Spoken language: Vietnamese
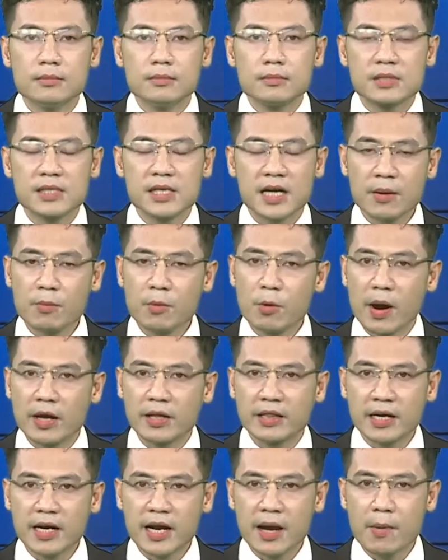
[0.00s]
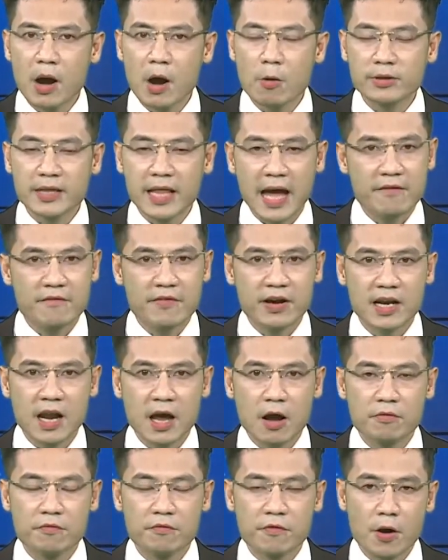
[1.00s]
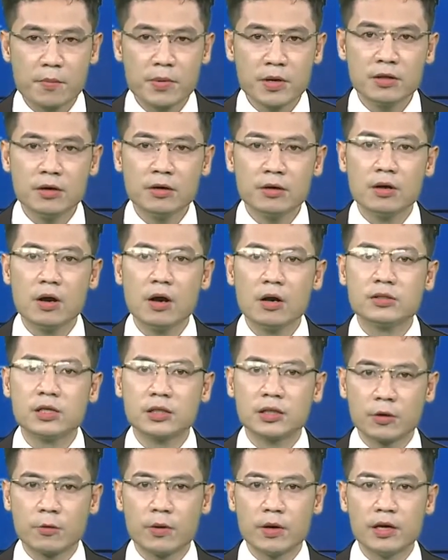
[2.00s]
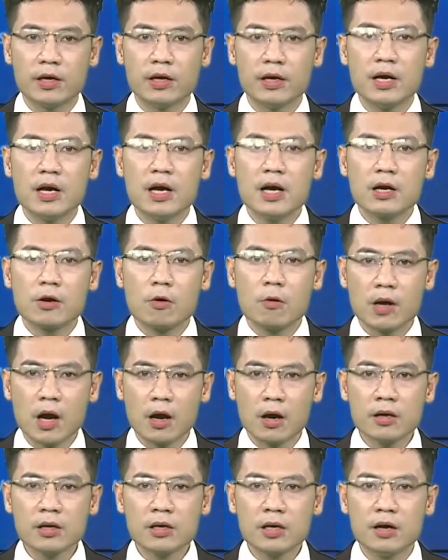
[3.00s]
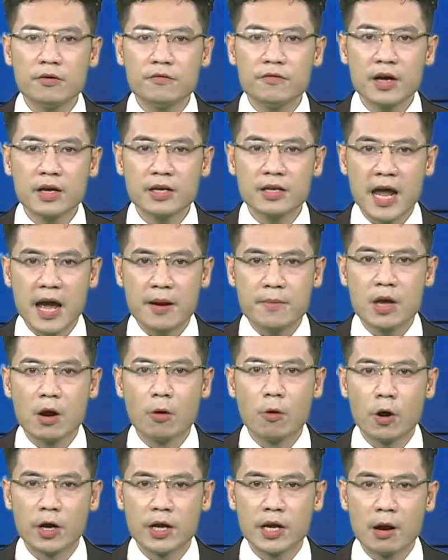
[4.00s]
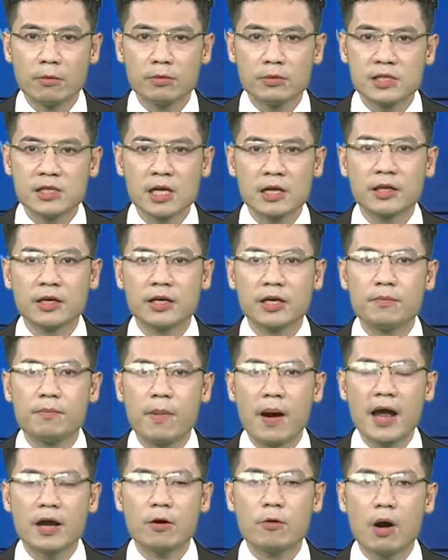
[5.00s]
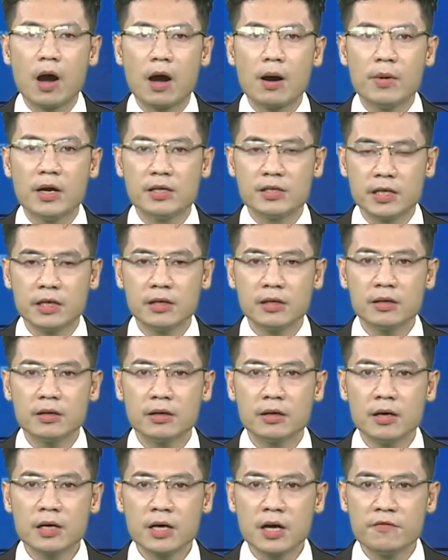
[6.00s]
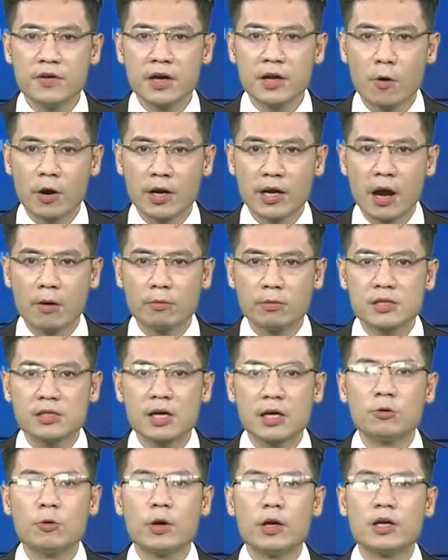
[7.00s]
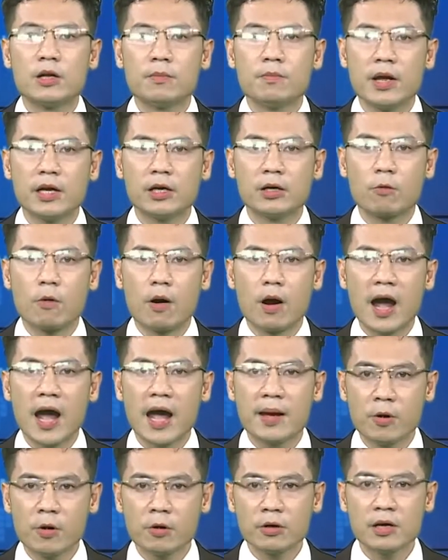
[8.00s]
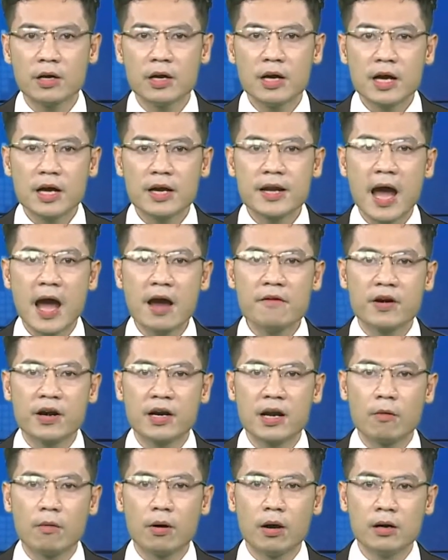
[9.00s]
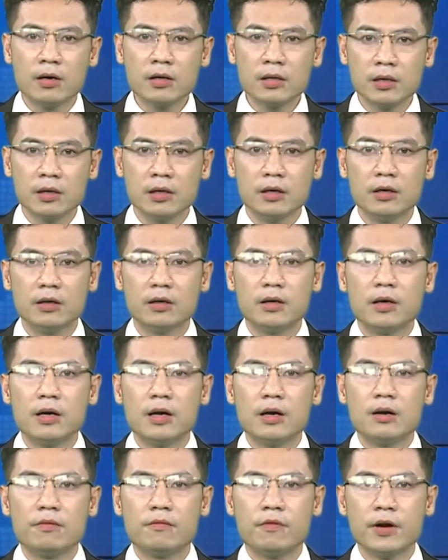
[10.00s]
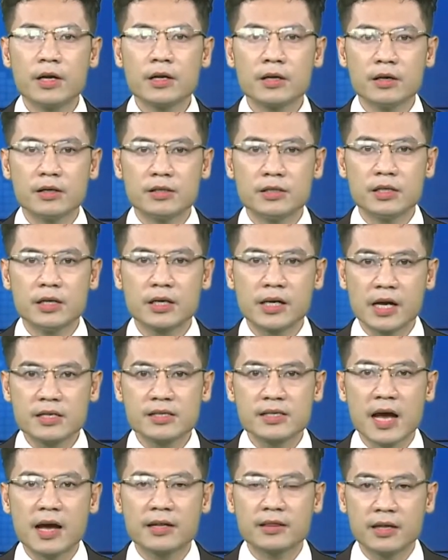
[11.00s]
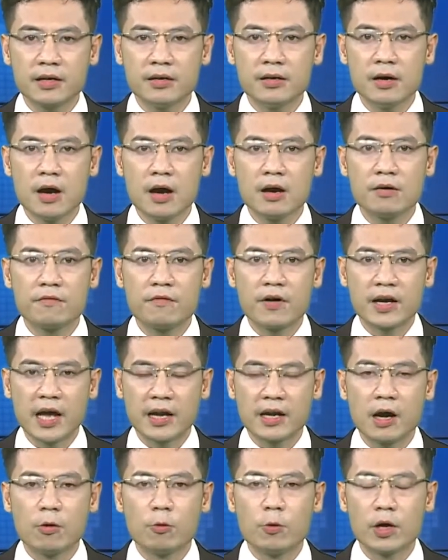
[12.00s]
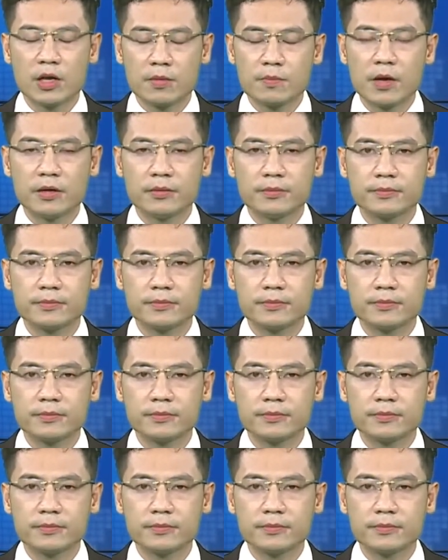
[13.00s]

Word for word: Sáng ngày 7 tháng 5, ông Tạ Văn Long, Phó Bí thư Thường trực tỉnh ủy, cùng các ứng cử viên đại biểu Hội đồng Nhân dân tỉnh Yên Bái khóa 19, ứng cử viên Hội đồng Nhân dân huyện Yên Bình khóa 21 đã vận động ứng cử với cử tri các xã Tân Hương và Đại Đồng huyện Yên Bình.